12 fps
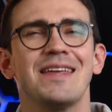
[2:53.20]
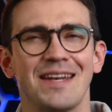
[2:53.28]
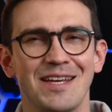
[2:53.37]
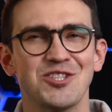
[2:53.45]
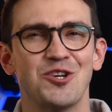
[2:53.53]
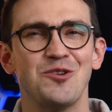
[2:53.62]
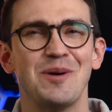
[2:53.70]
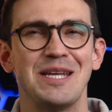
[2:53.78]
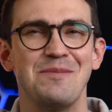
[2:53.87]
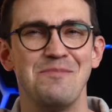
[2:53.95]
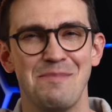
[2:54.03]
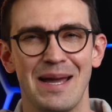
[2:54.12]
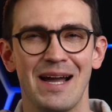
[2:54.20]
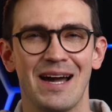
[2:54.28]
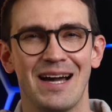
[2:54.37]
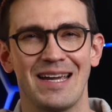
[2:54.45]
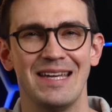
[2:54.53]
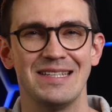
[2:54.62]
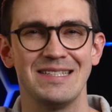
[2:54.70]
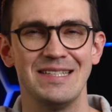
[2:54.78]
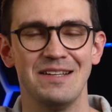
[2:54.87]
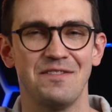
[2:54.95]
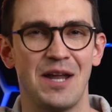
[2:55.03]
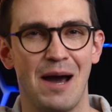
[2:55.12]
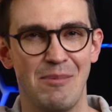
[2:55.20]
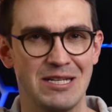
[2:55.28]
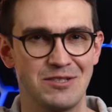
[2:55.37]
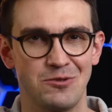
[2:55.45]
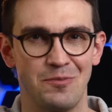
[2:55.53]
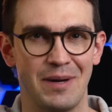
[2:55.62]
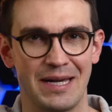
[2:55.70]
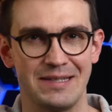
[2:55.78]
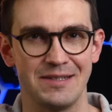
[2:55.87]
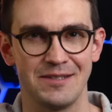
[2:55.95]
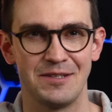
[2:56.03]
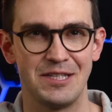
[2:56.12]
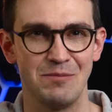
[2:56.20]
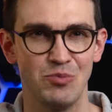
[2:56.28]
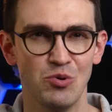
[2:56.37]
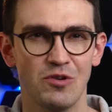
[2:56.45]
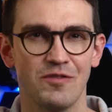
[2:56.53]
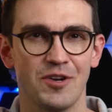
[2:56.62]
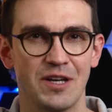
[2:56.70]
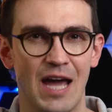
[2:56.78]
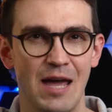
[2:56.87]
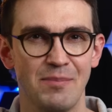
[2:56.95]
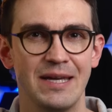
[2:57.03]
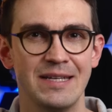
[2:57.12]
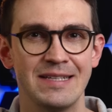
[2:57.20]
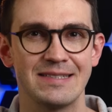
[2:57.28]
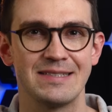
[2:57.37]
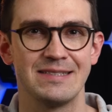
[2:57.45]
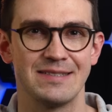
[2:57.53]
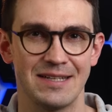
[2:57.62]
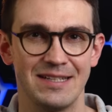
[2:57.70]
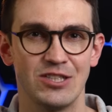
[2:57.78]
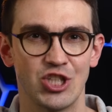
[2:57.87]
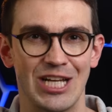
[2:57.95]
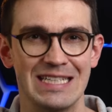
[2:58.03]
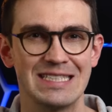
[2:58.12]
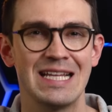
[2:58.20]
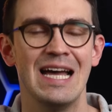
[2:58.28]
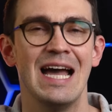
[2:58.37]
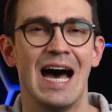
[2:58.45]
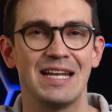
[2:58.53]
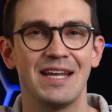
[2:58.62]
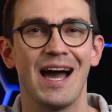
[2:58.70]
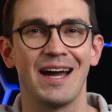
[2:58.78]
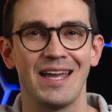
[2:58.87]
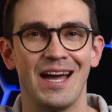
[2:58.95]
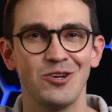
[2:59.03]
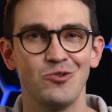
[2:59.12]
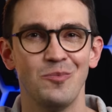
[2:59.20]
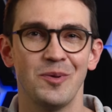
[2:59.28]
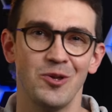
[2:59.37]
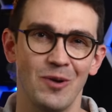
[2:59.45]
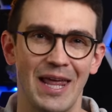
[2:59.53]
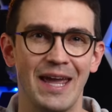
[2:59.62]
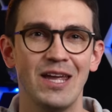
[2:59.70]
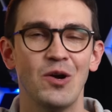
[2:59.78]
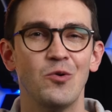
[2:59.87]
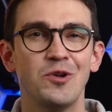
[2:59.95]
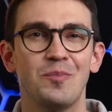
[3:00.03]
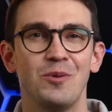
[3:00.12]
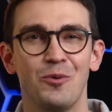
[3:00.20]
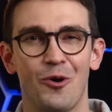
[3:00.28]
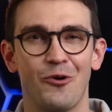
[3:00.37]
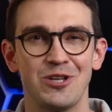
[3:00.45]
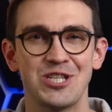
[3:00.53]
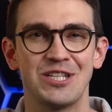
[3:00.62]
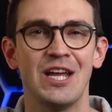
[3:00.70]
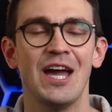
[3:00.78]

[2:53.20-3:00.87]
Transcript: Ich hatte ja schon über den mega raketendeal von Amazon berichtet. Die Buchung von Kuiper Internet-Satellitenstarts hat der Ariane Group, ULA und Blue Origin